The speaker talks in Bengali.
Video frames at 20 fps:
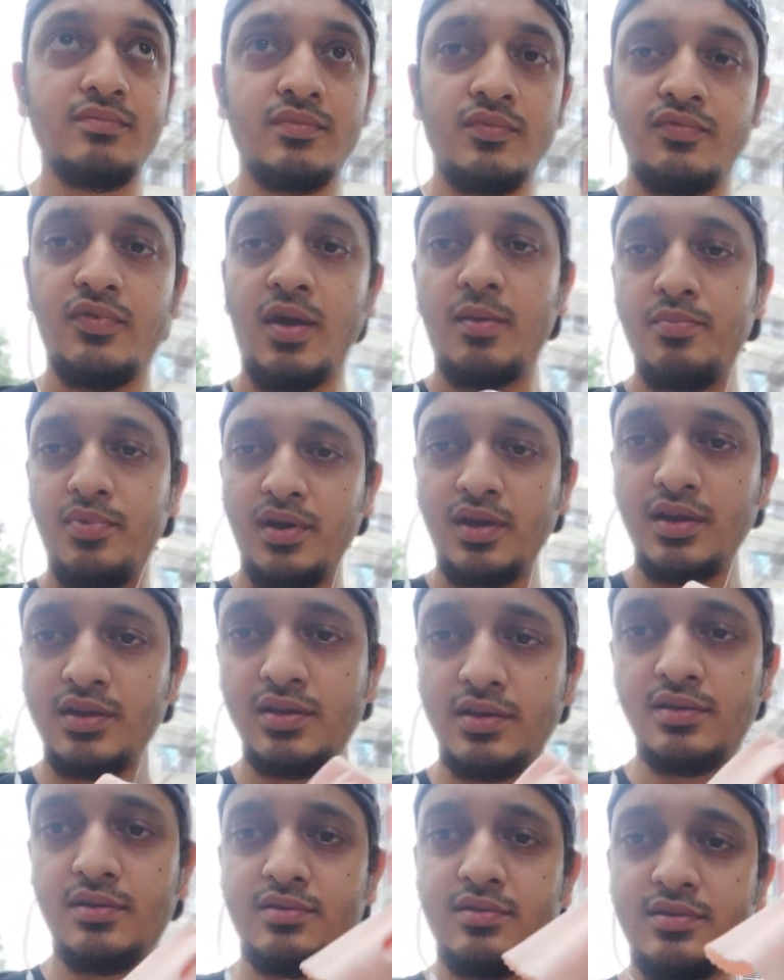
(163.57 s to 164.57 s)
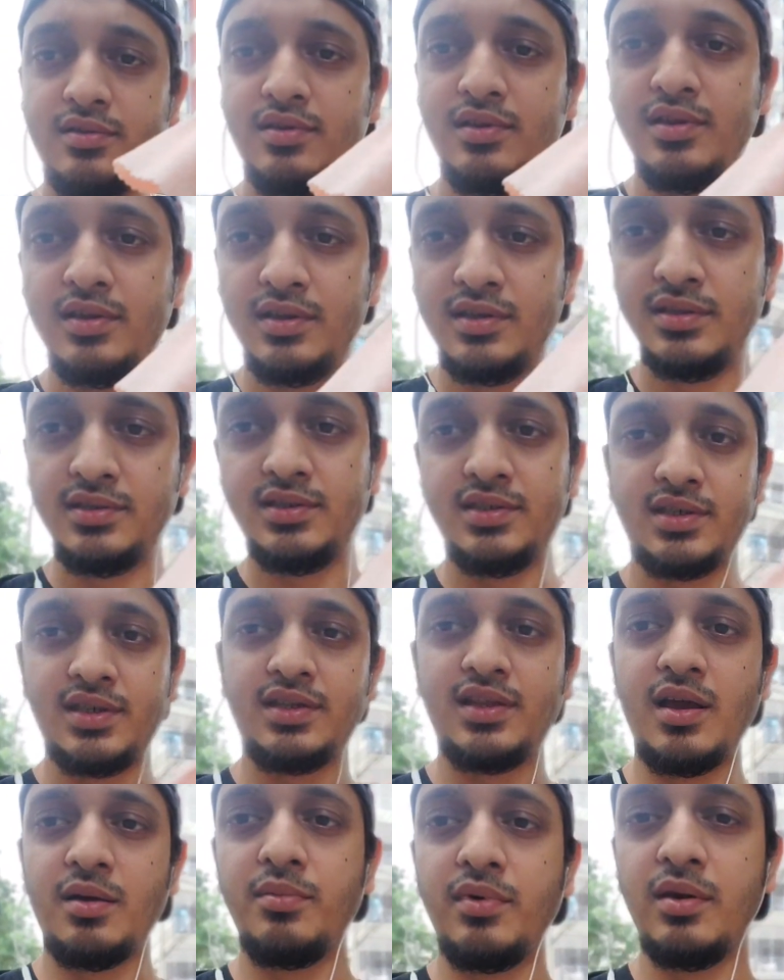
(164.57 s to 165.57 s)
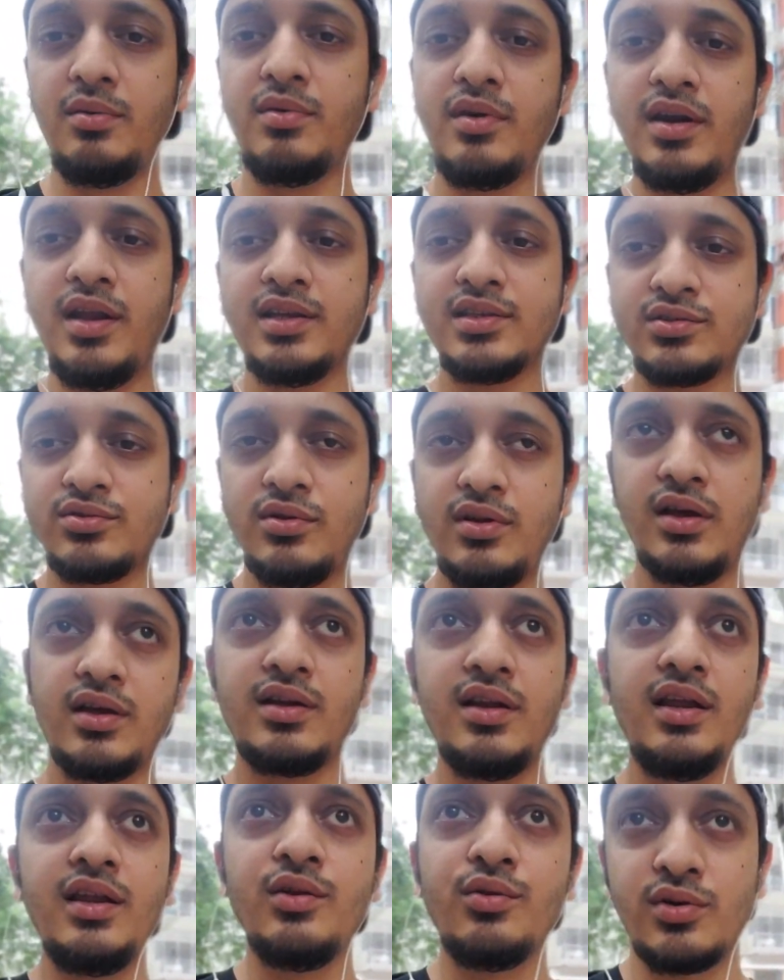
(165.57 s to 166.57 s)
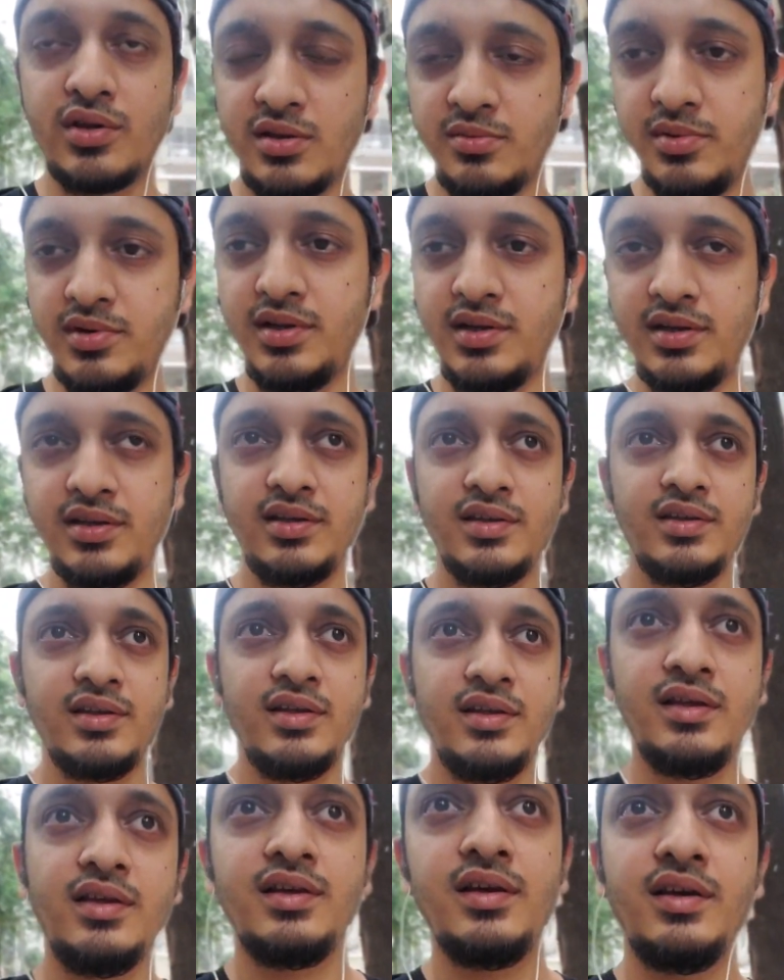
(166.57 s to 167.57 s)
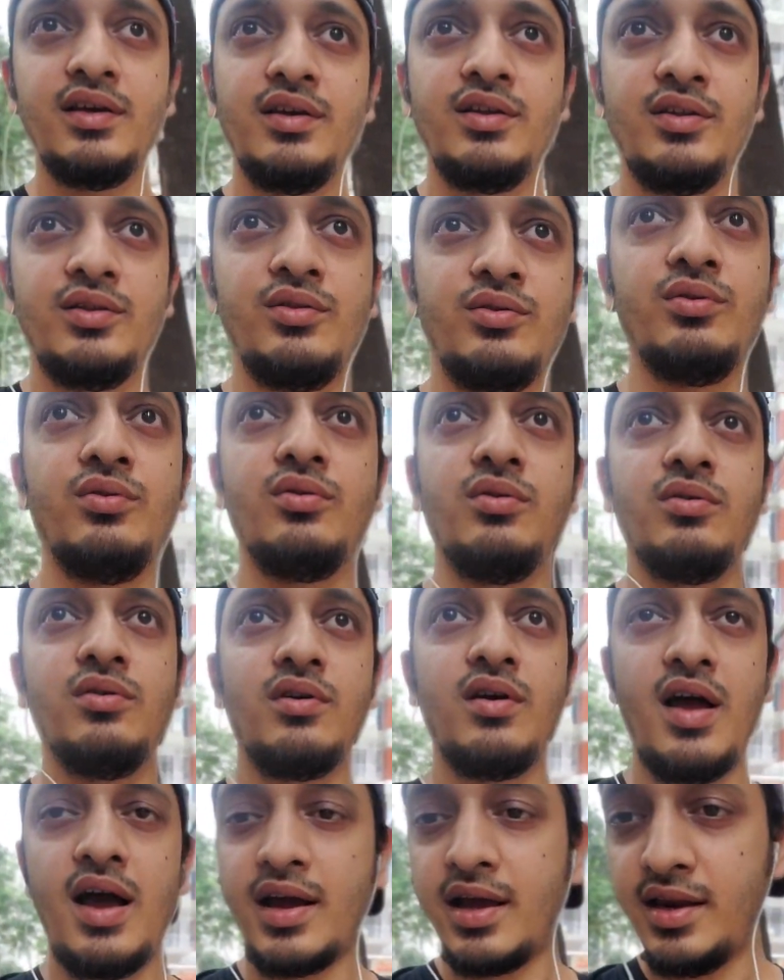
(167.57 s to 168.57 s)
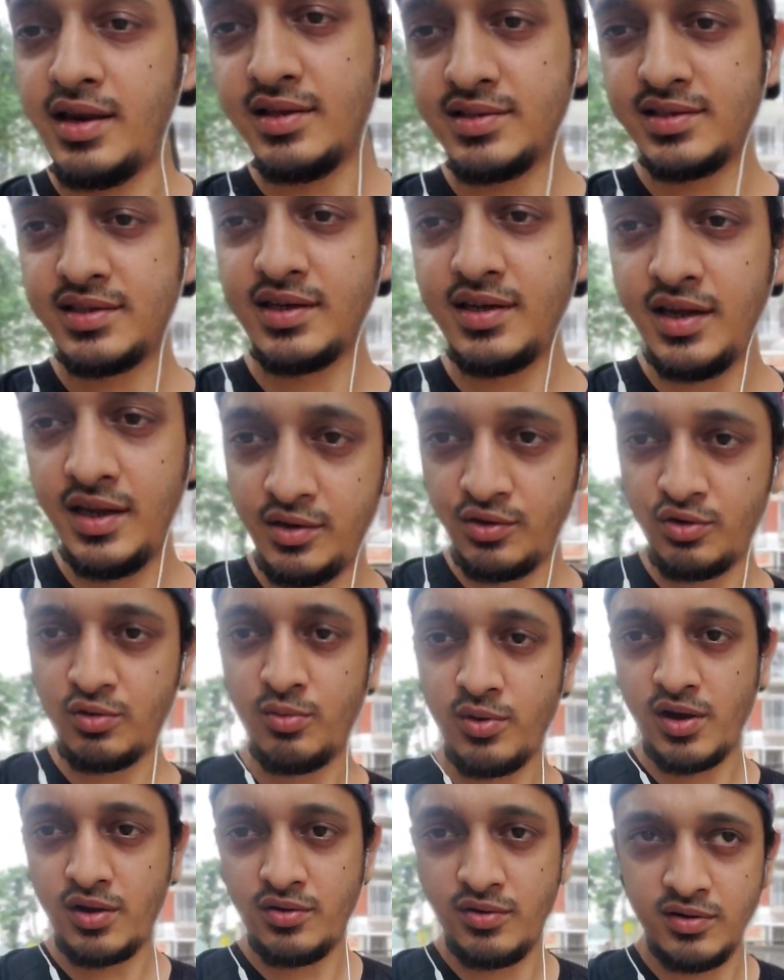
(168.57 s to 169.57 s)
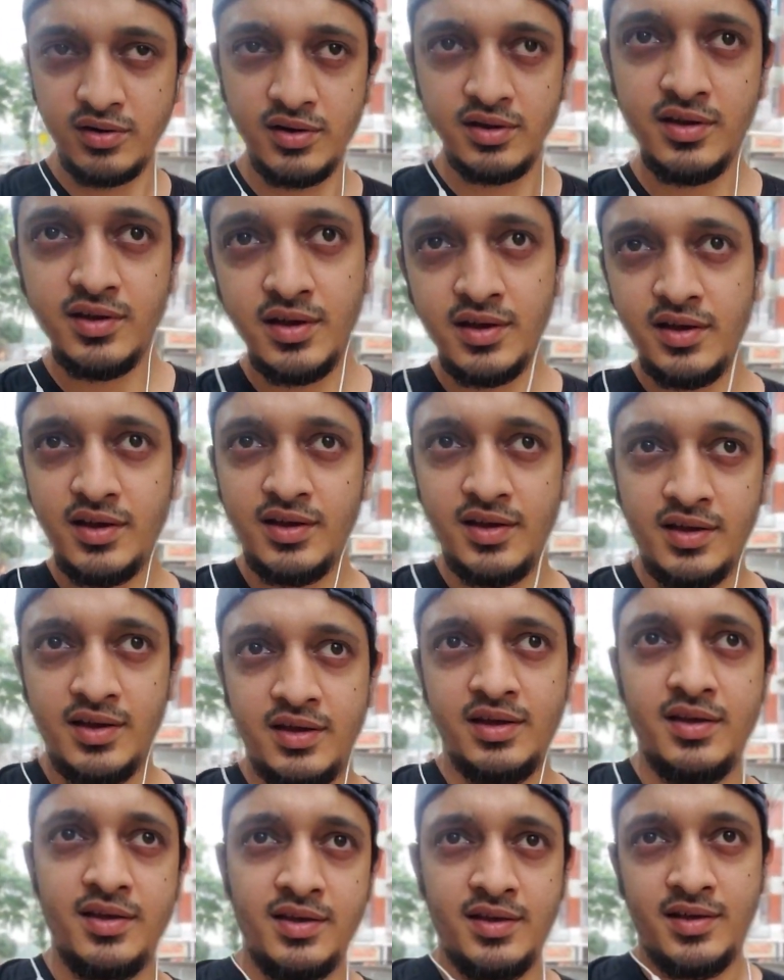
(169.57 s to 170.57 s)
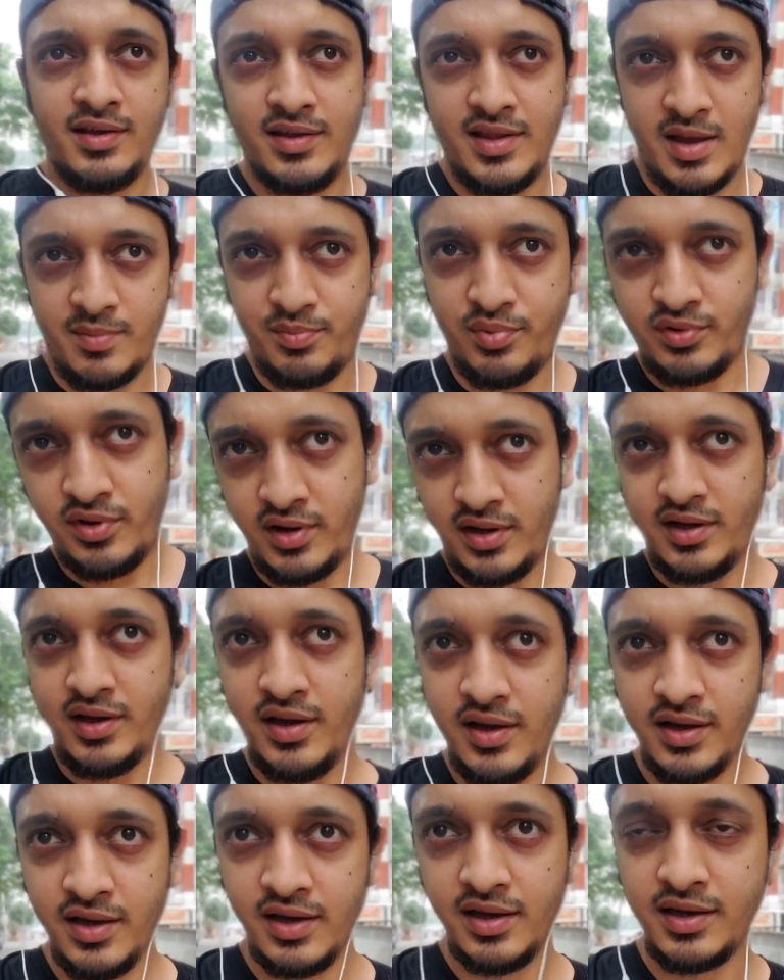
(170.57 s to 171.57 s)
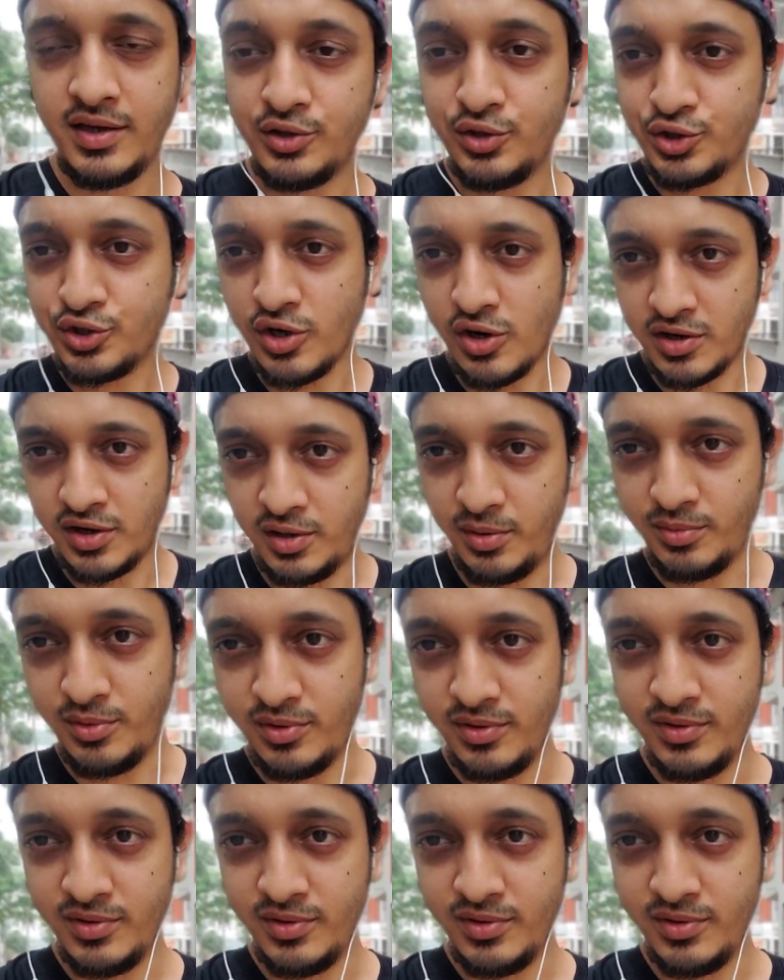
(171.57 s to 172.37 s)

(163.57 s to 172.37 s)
ফ্যাব্রিক যেটা দিয়ে আমি আমার লেন্সগুলো ক্লিন করতে পারি তো আগে লেন্সটা ক্লিন করবো এখন তারপরে কিছু শট নিব